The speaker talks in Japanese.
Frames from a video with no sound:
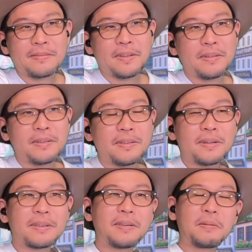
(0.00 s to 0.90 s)
いやいやい
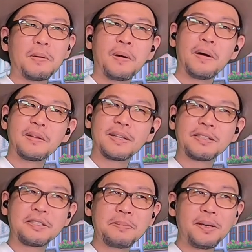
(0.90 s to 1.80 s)
や、けど、
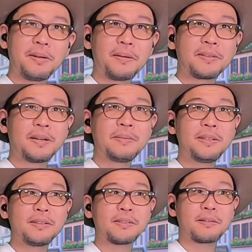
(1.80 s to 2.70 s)
立花はダメ
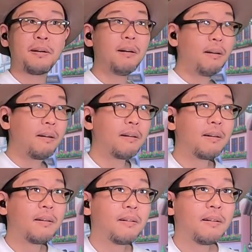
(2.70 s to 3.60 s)
なんじゃないあ
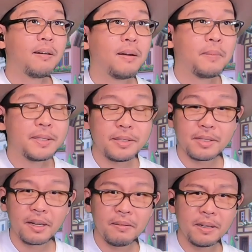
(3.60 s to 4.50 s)
また
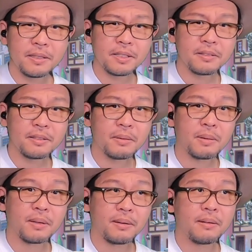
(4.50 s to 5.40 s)
さらわれちゃったの
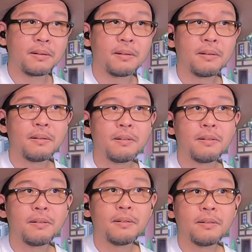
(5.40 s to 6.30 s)
かな
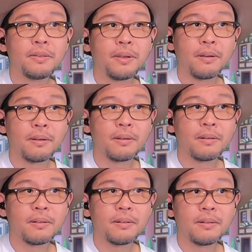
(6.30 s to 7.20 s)
ねえ。
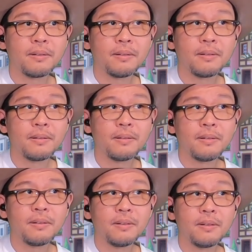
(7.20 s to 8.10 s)

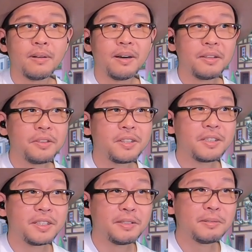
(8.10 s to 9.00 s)
あん
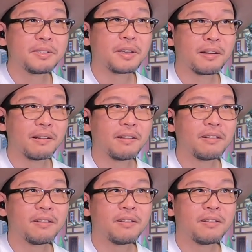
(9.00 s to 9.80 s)
中にいるんじゃな